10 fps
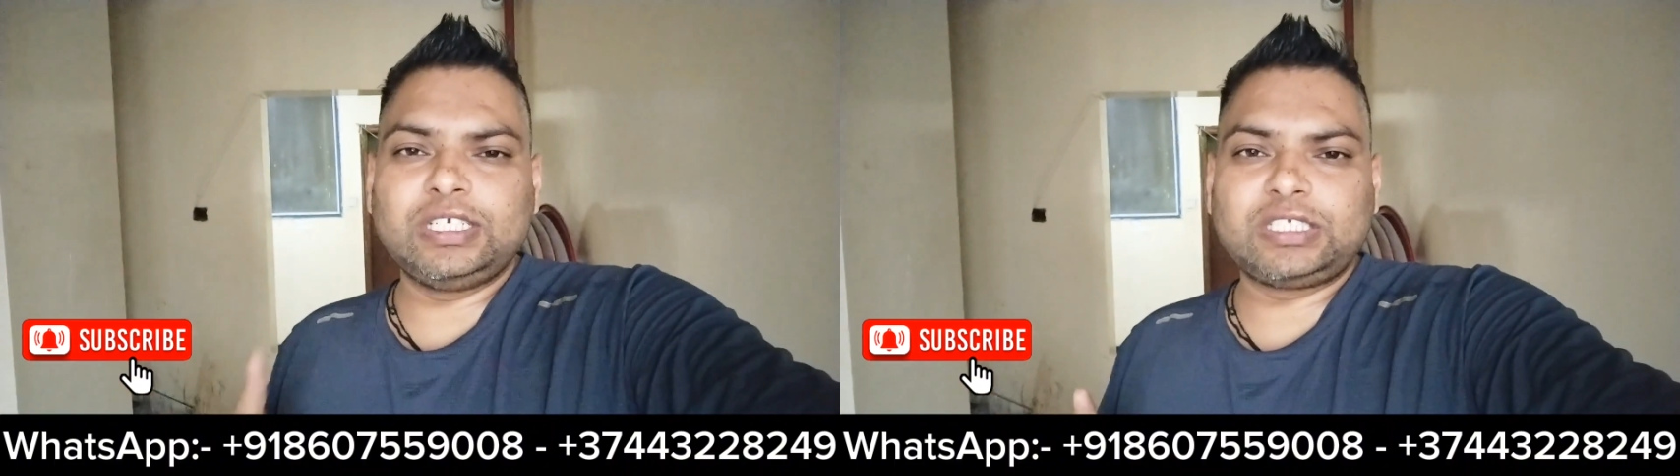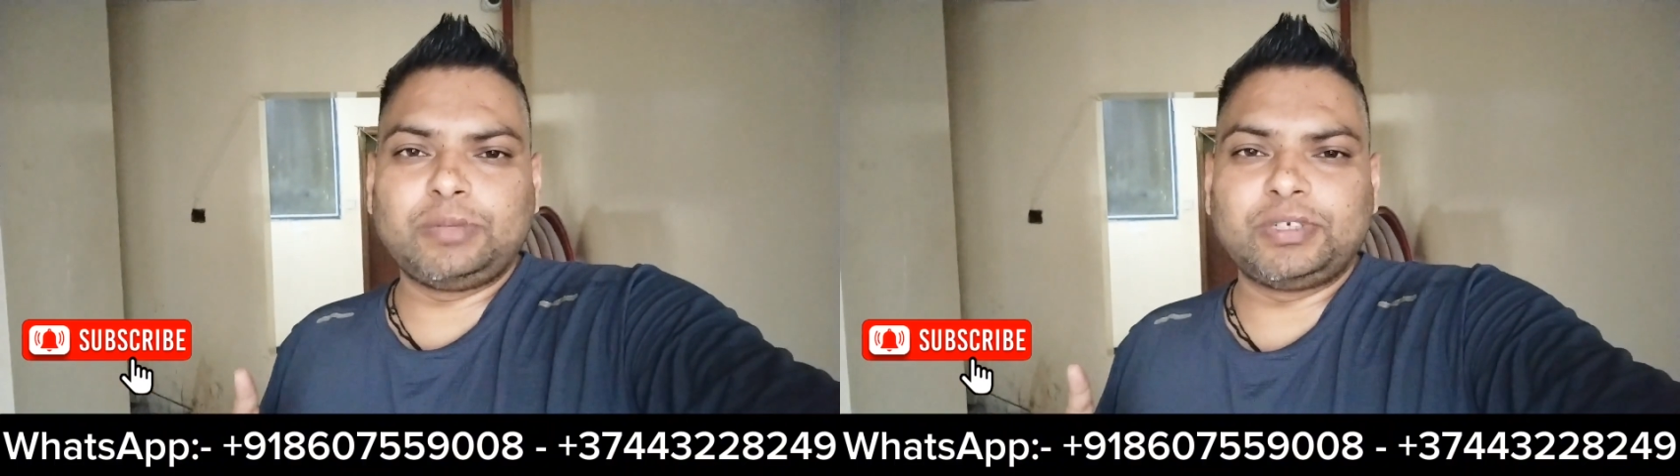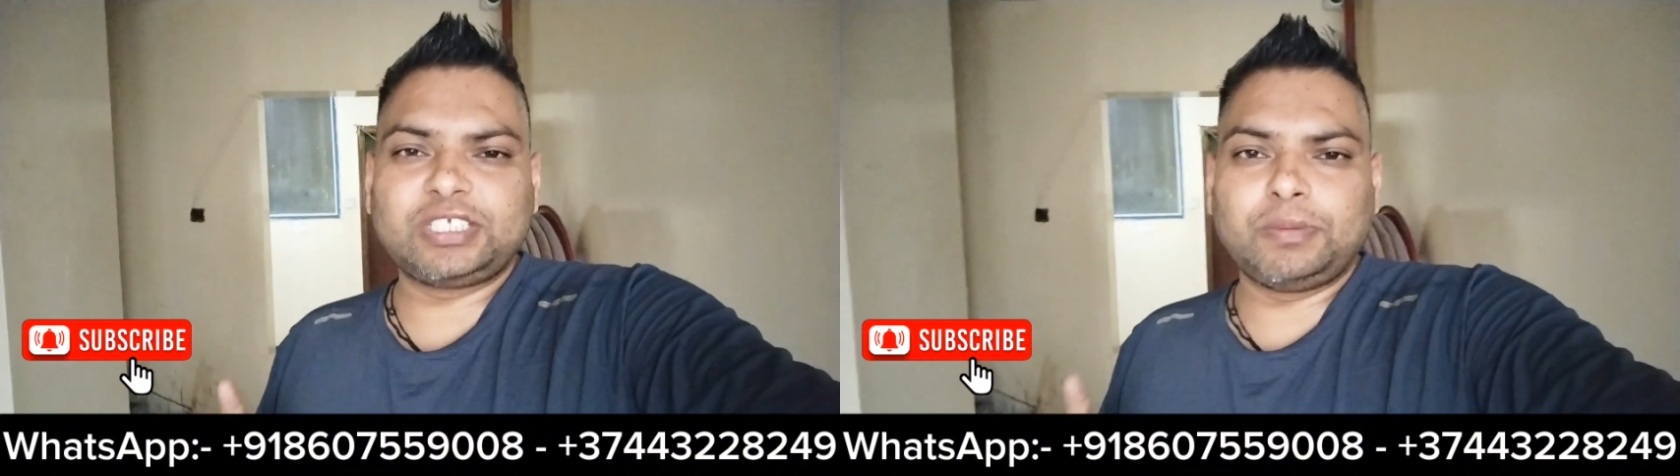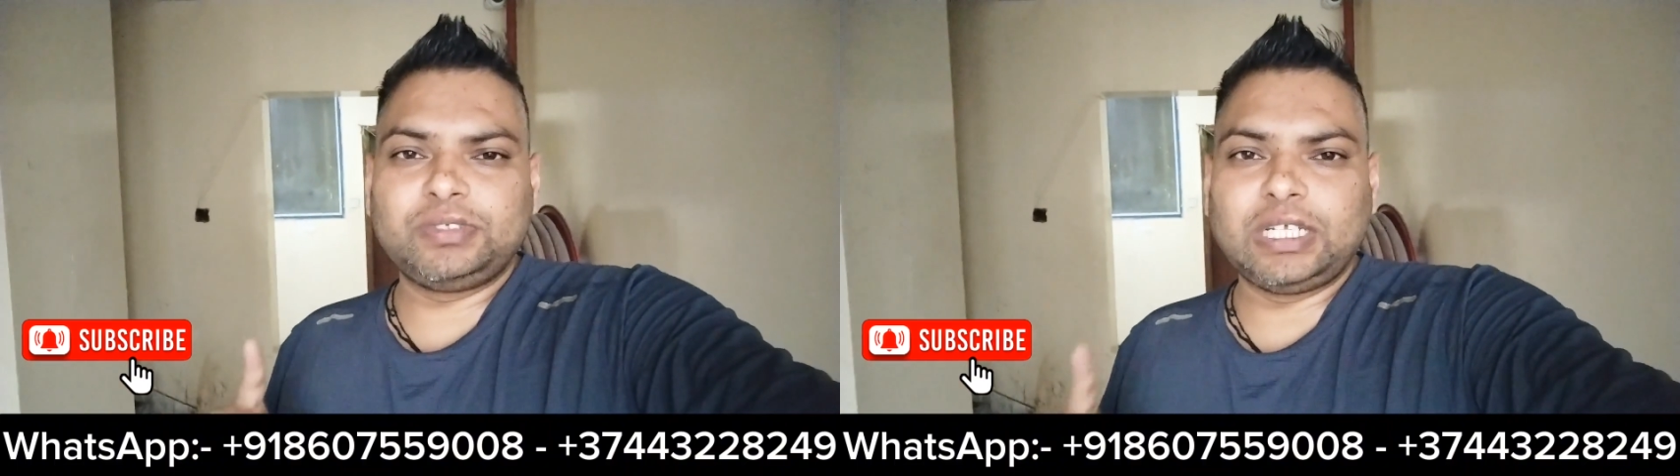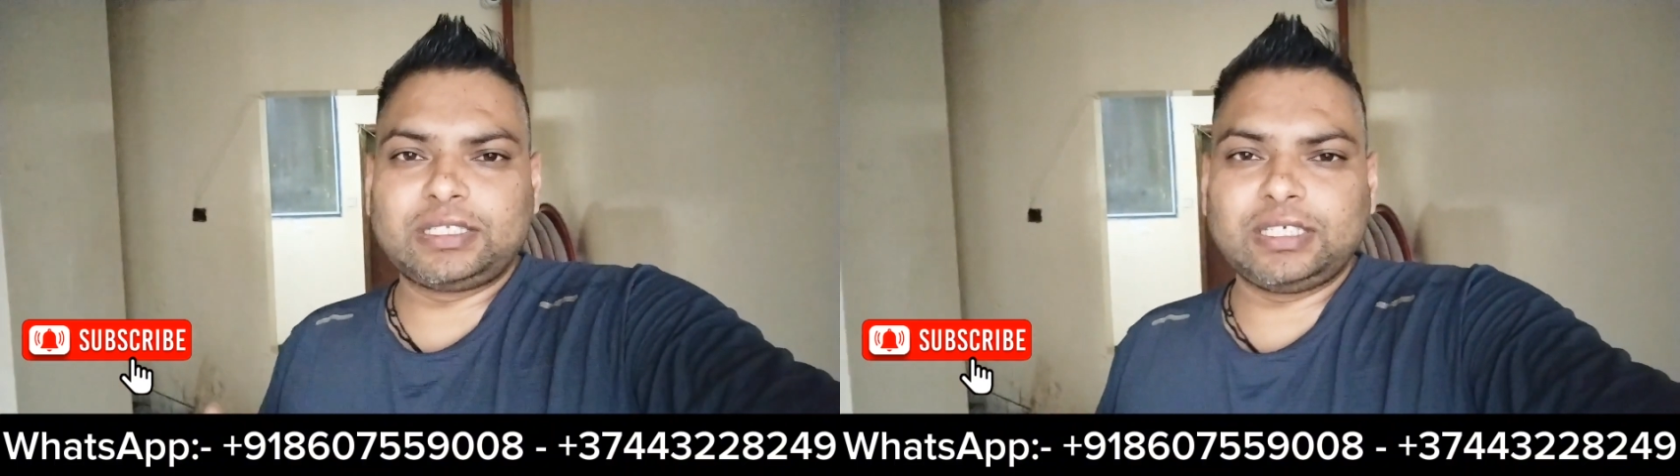इस नंबर से हम
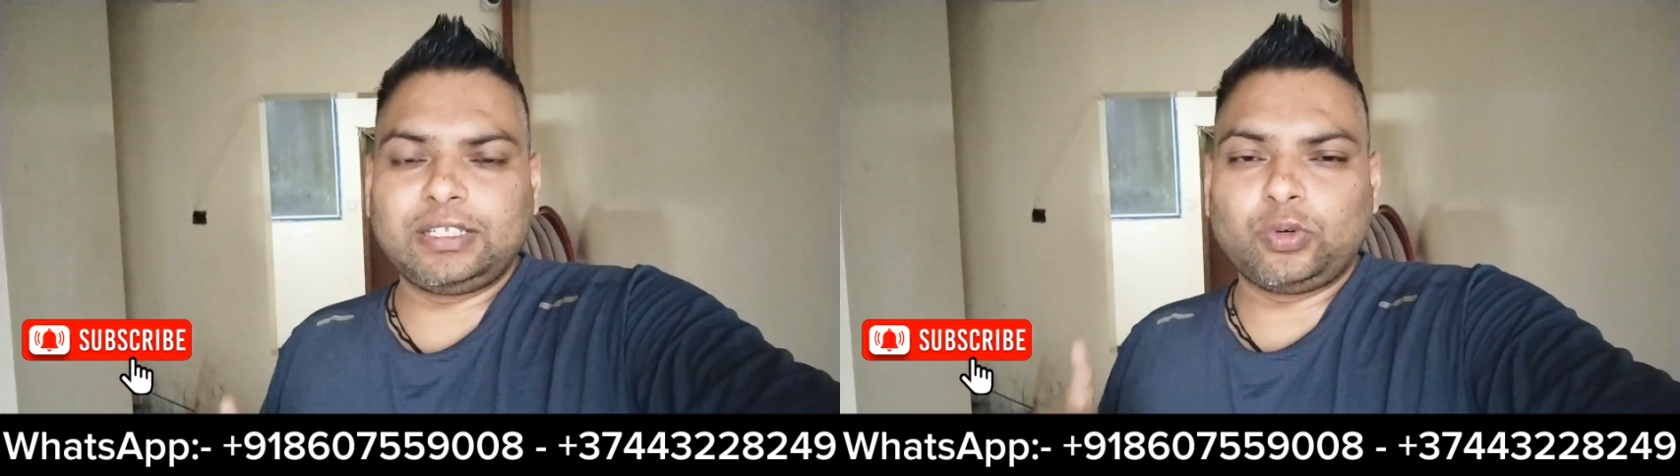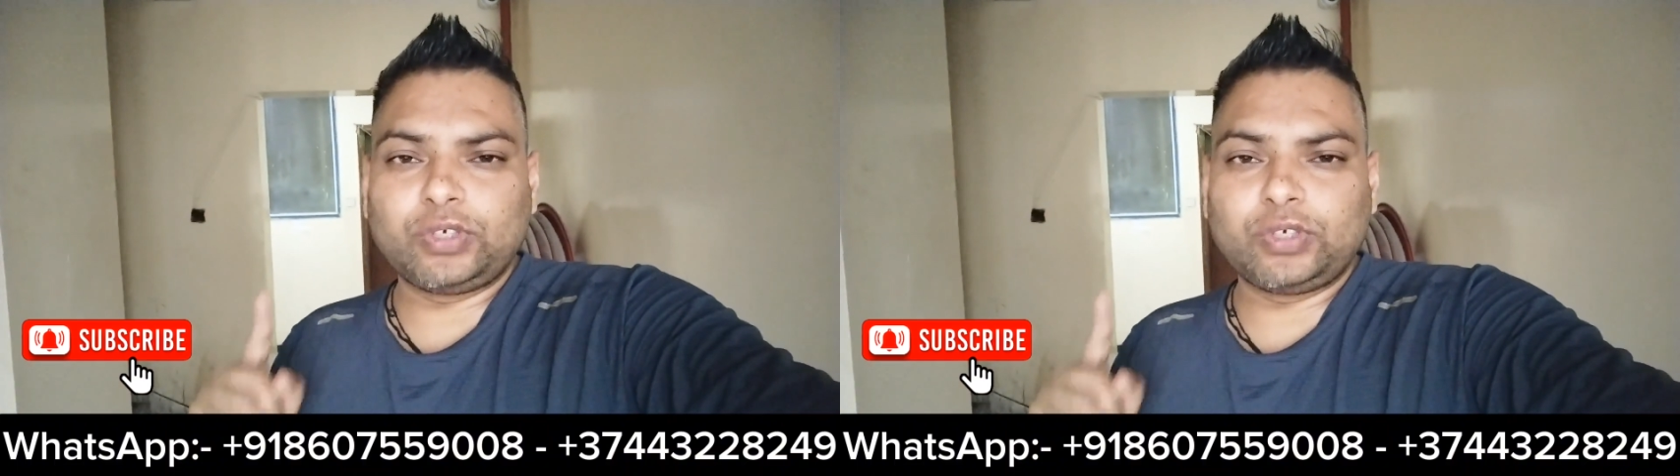जल्द से जल्द